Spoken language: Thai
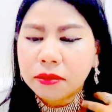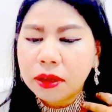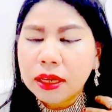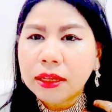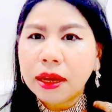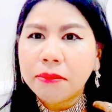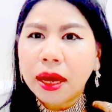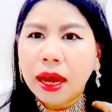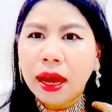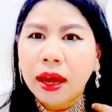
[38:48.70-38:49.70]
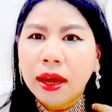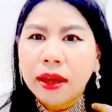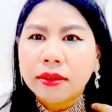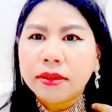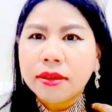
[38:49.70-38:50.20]
วันนี้ถ้ามา
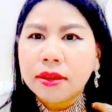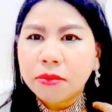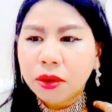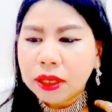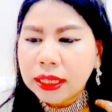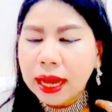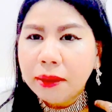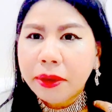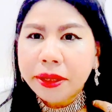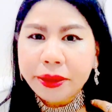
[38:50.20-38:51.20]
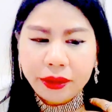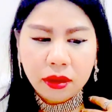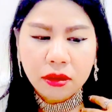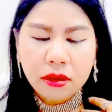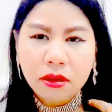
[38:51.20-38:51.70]
ซื้อจากหมอนีหน้าไปเนี่ย
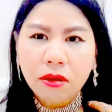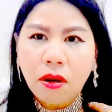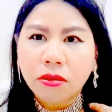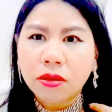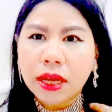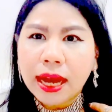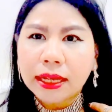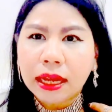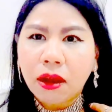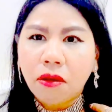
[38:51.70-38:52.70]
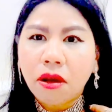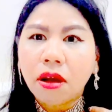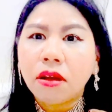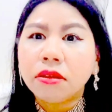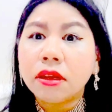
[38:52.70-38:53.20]
คือของทุกอย่างเนี่ยเราก็
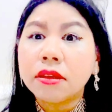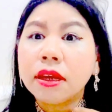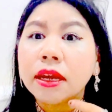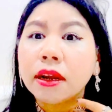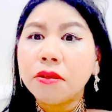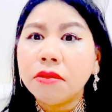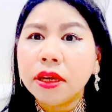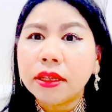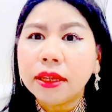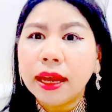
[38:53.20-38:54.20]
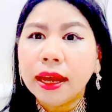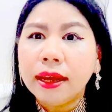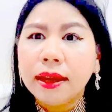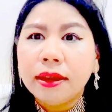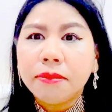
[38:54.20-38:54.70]
จะเสกแล้วด้วยนะคะ
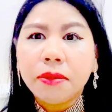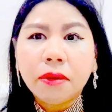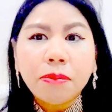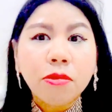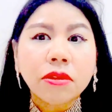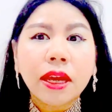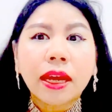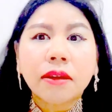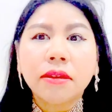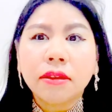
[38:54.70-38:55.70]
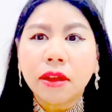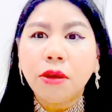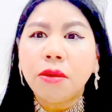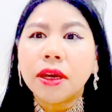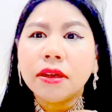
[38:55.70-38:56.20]
เพราะว่าปลูกเสกแล้ว
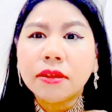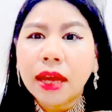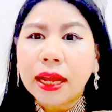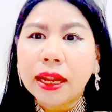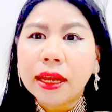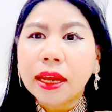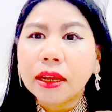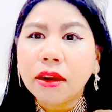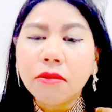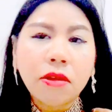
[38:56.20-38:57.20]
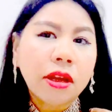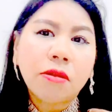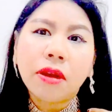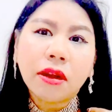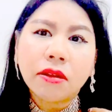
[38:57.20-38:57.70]
ด้วย คือใส่แล้วเฮงแล้วรวย
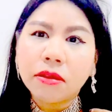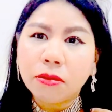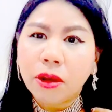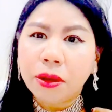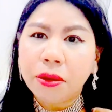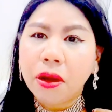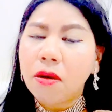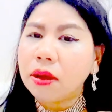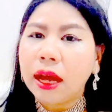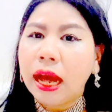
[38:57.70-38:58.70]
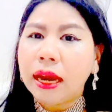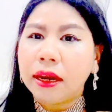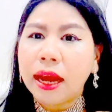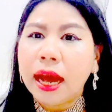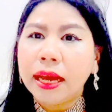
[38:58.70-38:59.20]
ด้วย แล้วก็สวยด้วยออกงาน
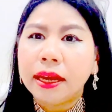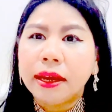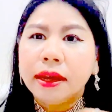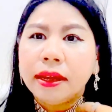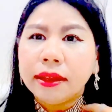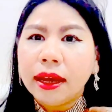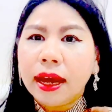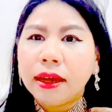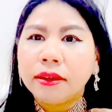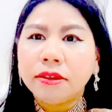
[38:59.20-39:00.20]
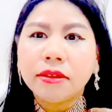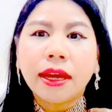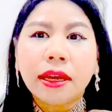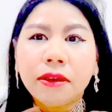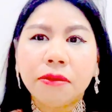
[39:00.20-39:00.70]
ได้นะคะ ก็ใส่